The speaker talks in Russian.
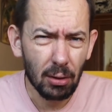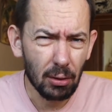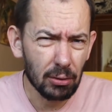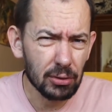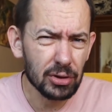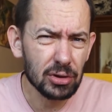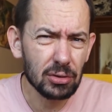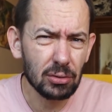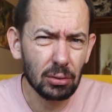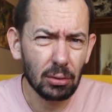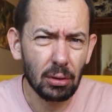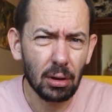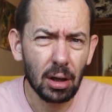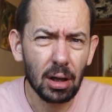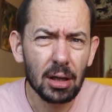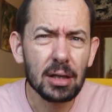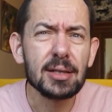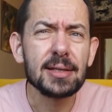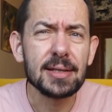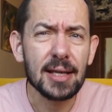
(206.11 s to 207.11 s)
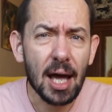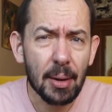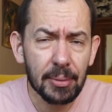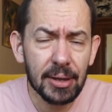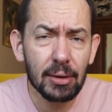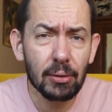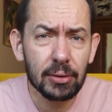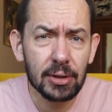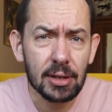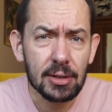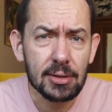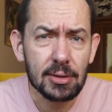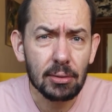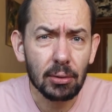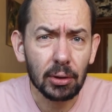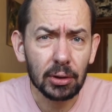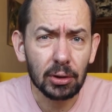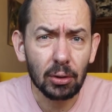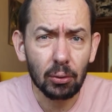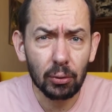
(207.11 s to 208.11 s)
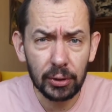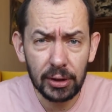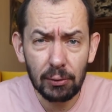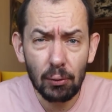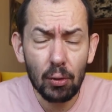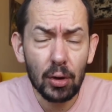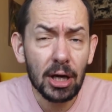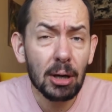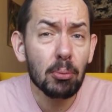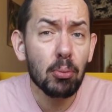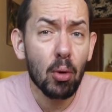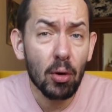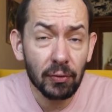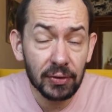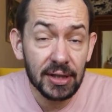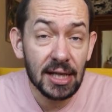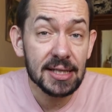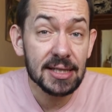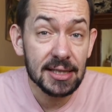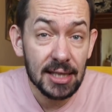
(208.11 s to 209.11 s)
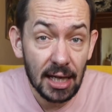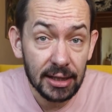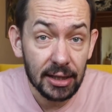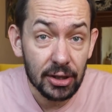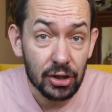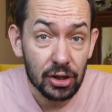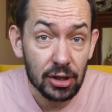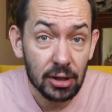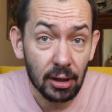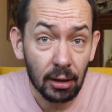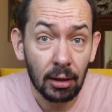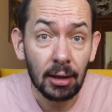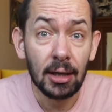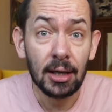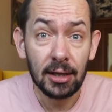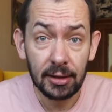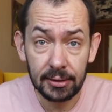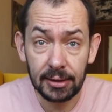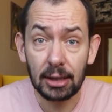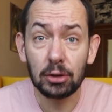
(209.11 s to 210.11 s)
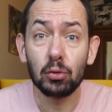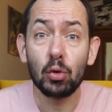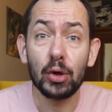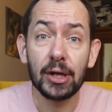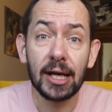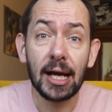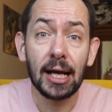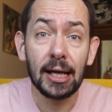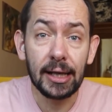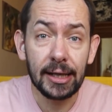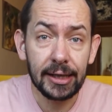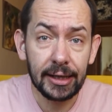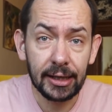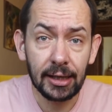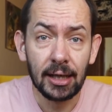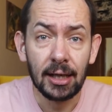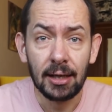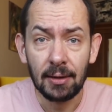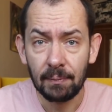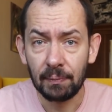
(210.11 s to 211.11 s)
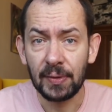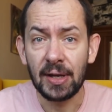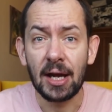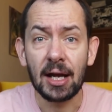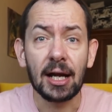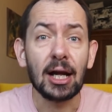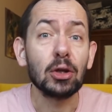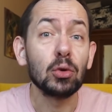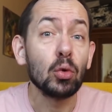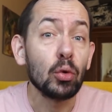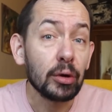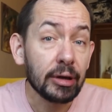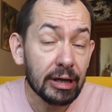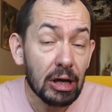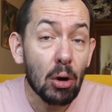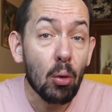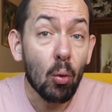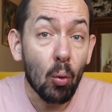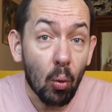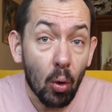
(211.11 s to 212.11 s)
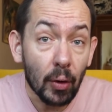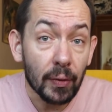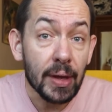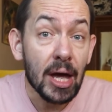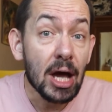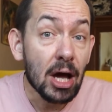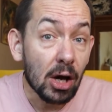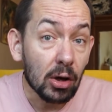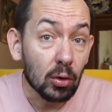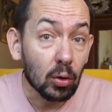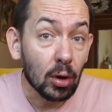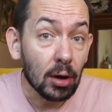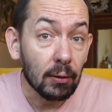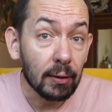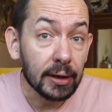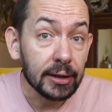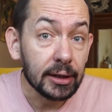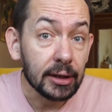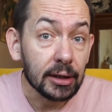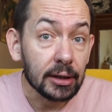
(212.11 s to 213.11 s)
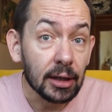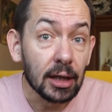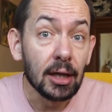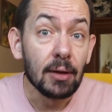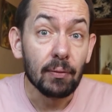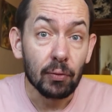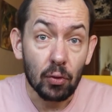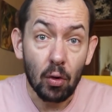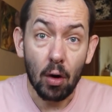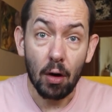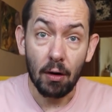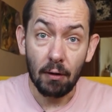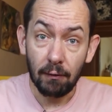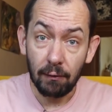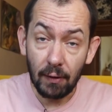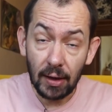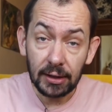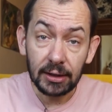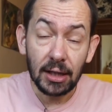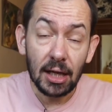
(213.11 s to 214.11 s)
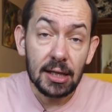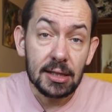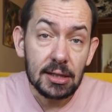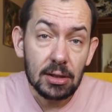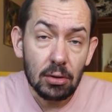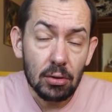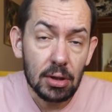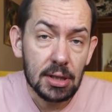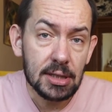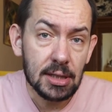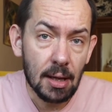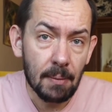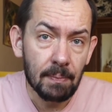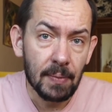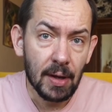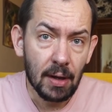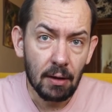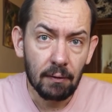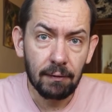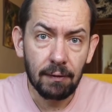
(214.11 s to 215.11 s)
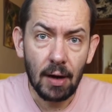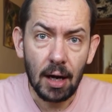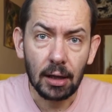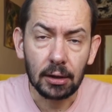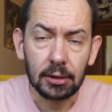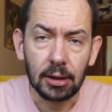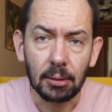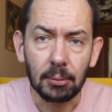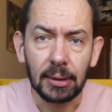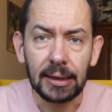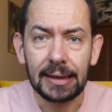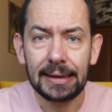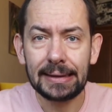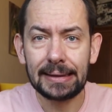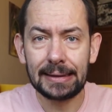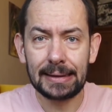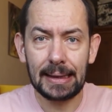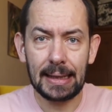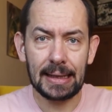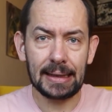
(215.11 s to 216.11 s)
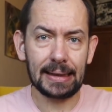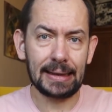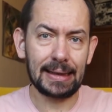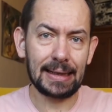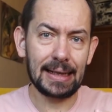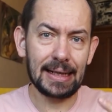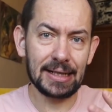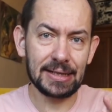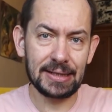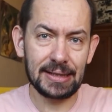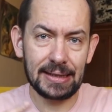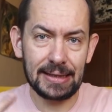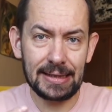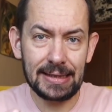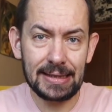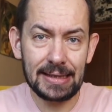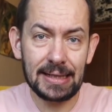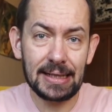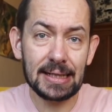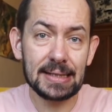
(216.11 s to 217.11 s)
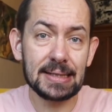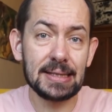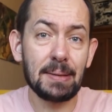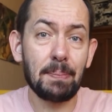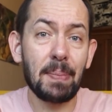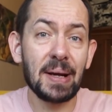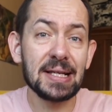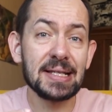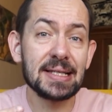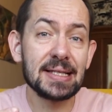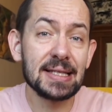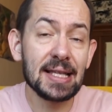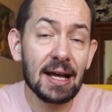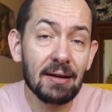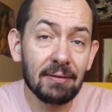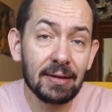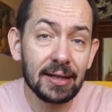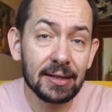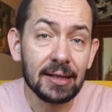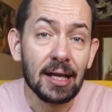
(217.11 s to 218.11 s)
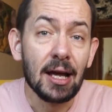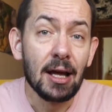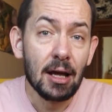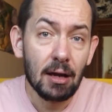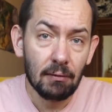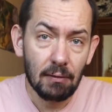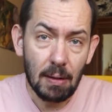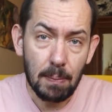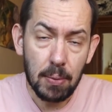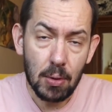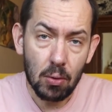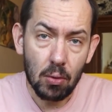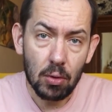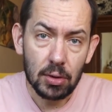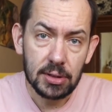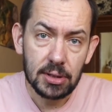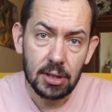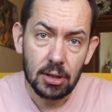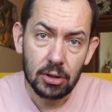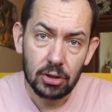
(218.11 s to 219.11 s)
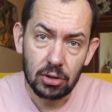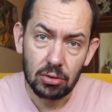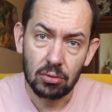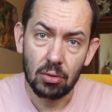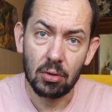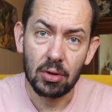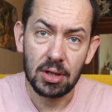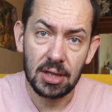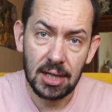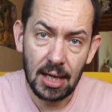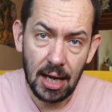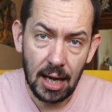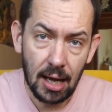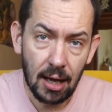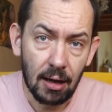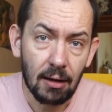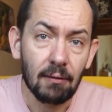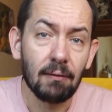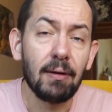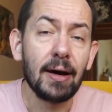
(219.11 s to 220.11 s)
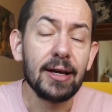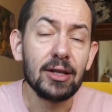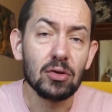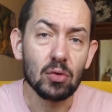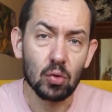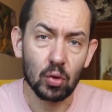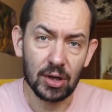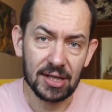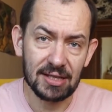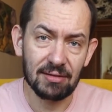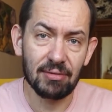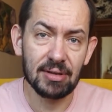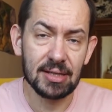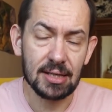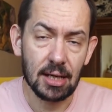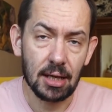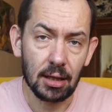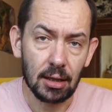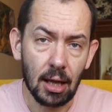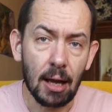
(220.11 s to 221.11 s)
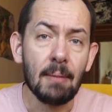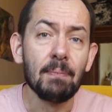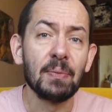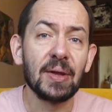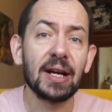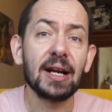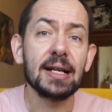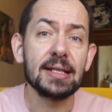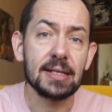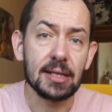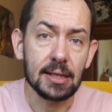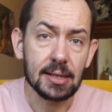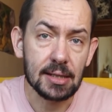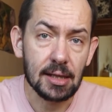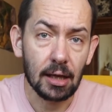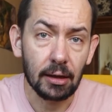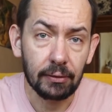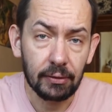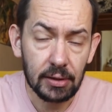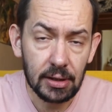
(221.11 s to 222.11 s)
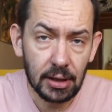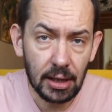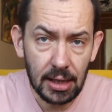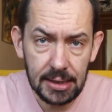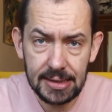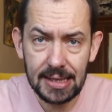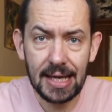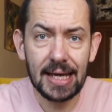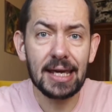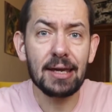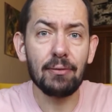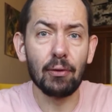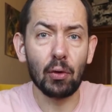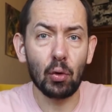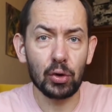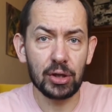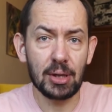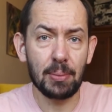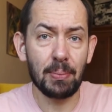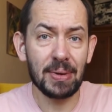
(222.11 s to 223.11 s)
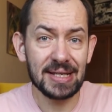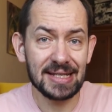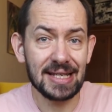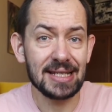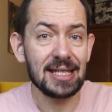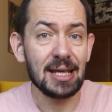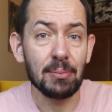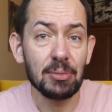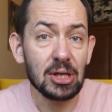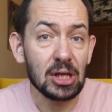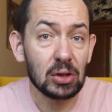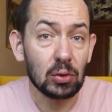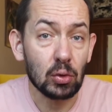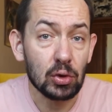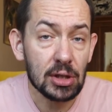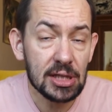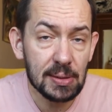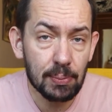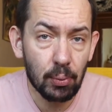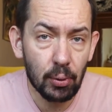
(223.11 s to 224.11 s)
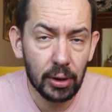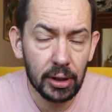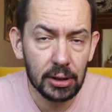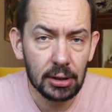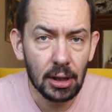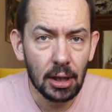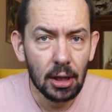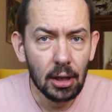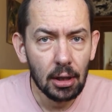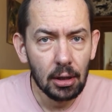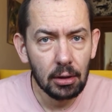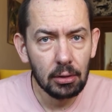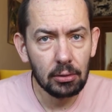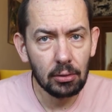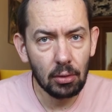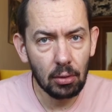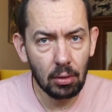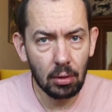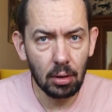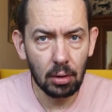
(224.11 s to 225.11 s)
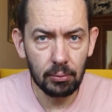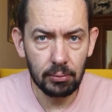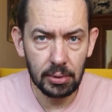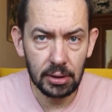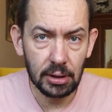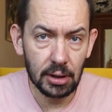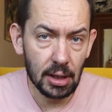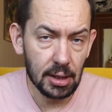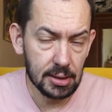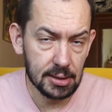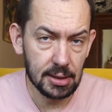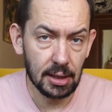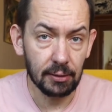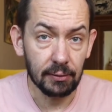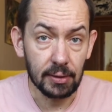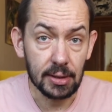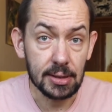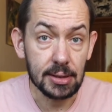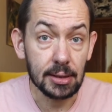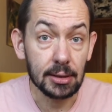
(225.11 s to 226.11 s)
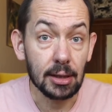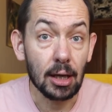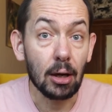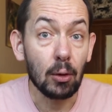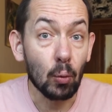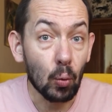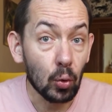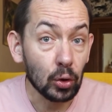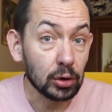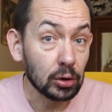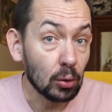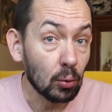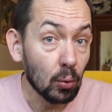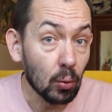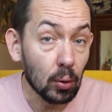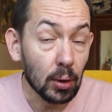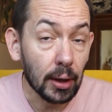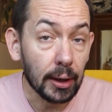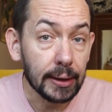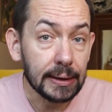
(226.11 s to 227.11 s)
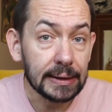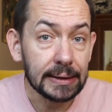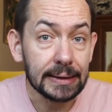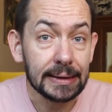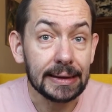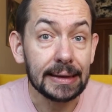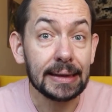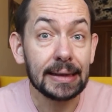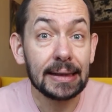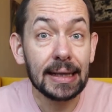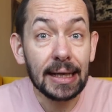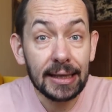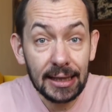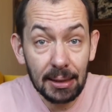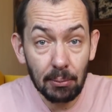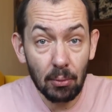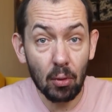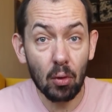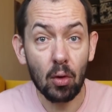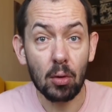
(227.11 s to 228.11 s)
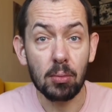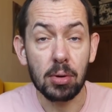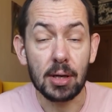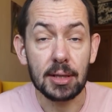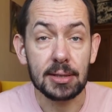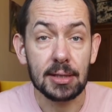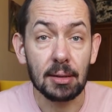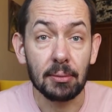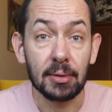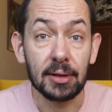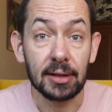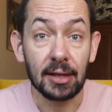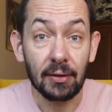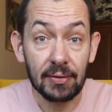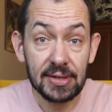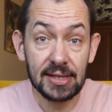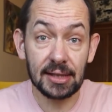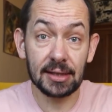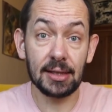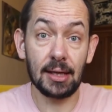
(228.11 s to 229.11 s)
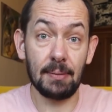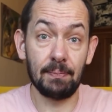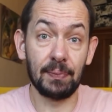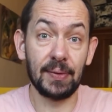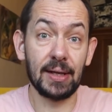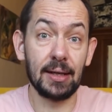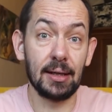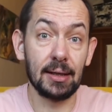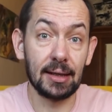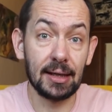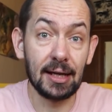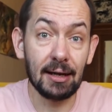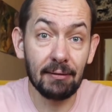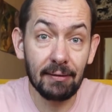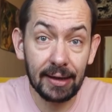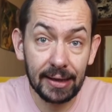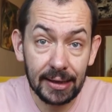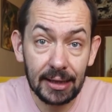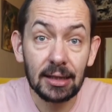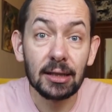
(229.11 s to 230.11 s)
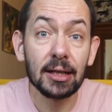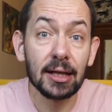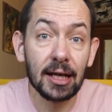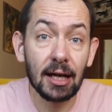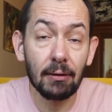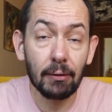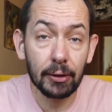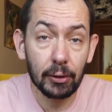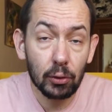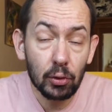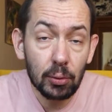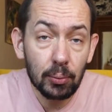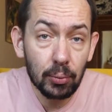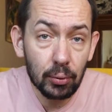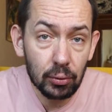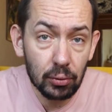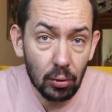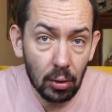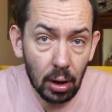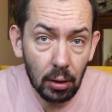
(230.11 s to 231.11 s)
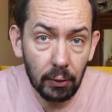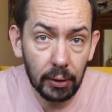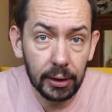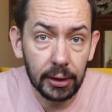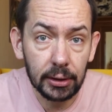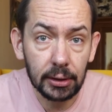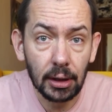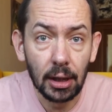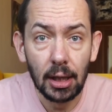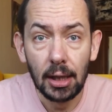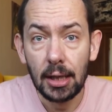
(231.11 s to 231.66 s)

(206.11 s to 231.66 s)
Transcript: Он что, сам его несет? У него рабов достаточно на той галере, на которой он руководит. Но факт остается фактом. Это как же интересно поставлен вопрос, что да, войну развязала Российская Федерация, и вроде бы с этим никто не спорит, но мир зависит от Украины. Каким образом? Я всегда э, говорил, говорю и буду говорить.